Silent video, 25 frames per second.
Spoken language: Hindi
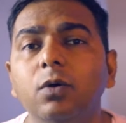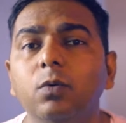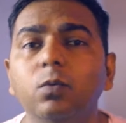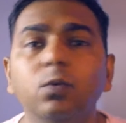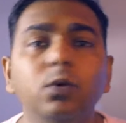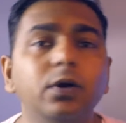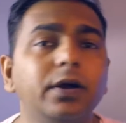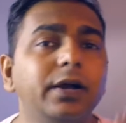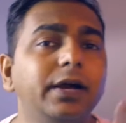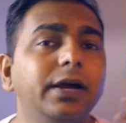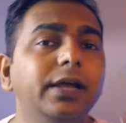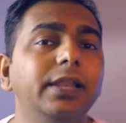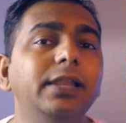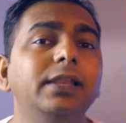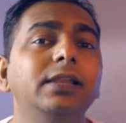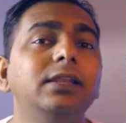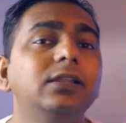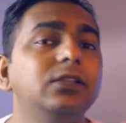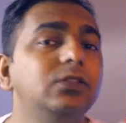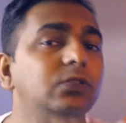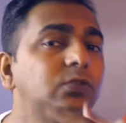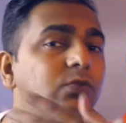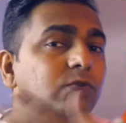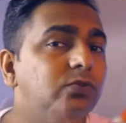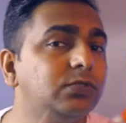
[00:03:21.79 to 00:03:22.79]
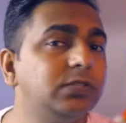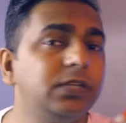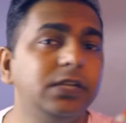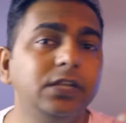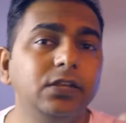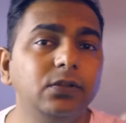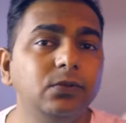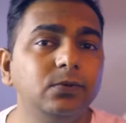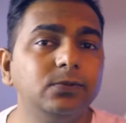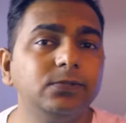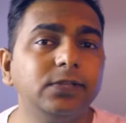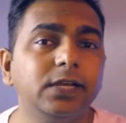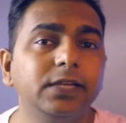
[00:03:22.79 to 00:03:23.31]
वो कल दूसरी
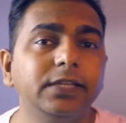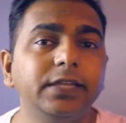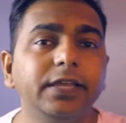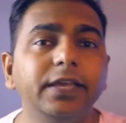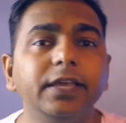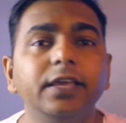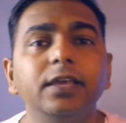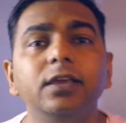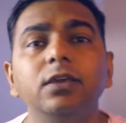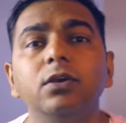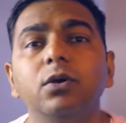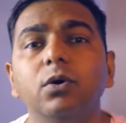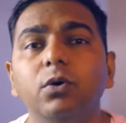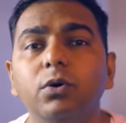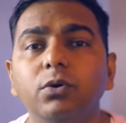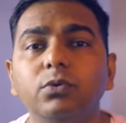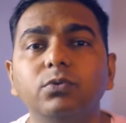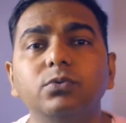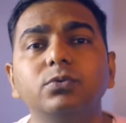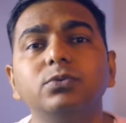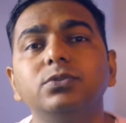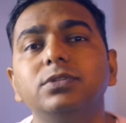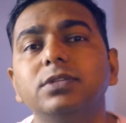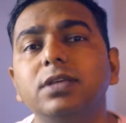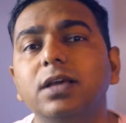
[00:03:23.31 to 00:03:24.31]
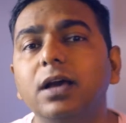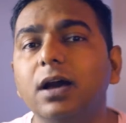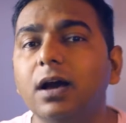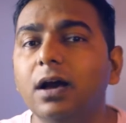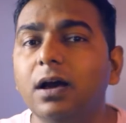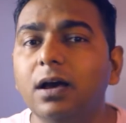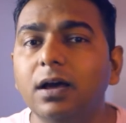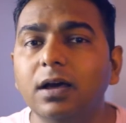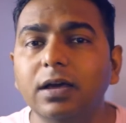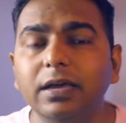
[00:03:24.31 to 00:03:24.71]
न्यूज़ आ जाएगी और उसका